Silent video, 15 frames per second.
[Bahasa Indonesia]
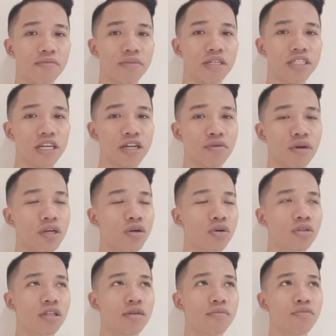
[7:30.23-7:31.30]
menjadi wali
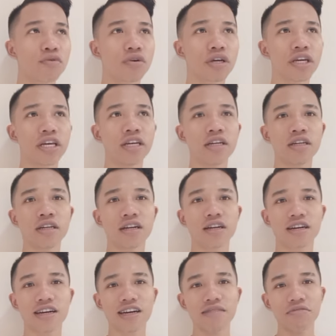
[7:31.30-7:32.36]
kota mungkin
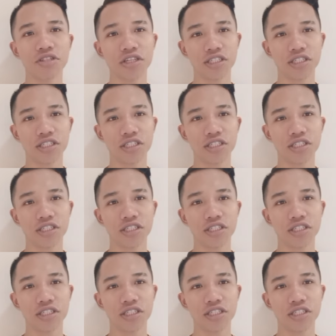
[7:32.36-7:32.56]
rekam